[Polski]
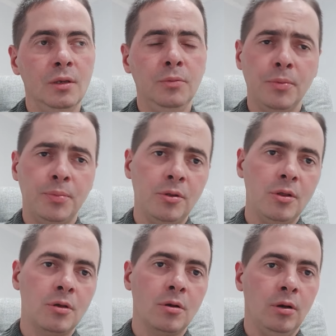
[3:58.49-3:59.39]
i
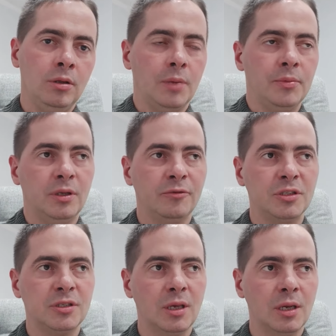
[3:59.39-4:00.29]
poprosić Go o to, aby te
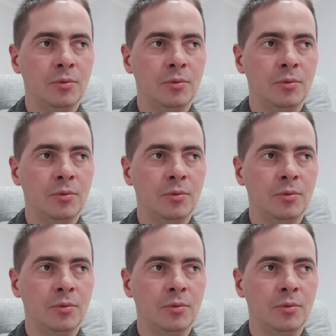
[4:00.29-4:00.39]
wszystkie